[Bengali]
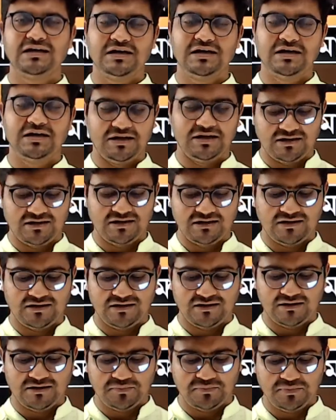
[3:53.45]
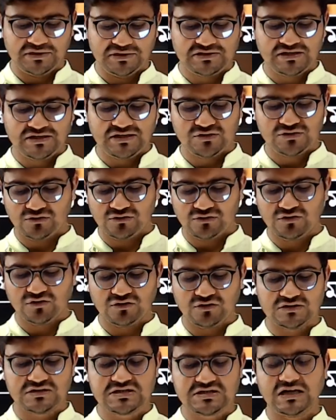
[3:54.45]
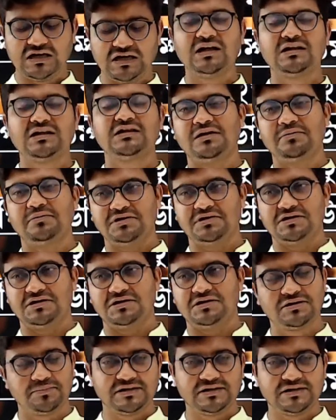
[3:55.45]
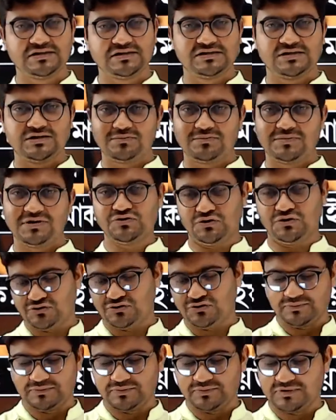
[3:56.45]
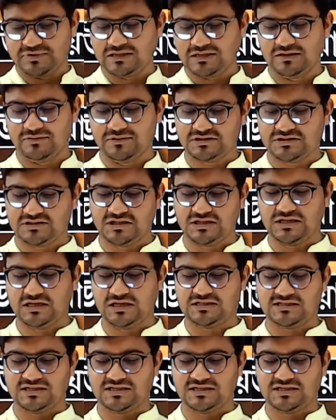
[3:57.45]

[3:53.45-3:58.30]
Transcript: বেশি সংখ্যক শিক্ষার্থী আমি দেখতে পাচ্ছি তোমরা চট্টগ্রাম থেকে আমাদের সাথে ক্লাসে আছো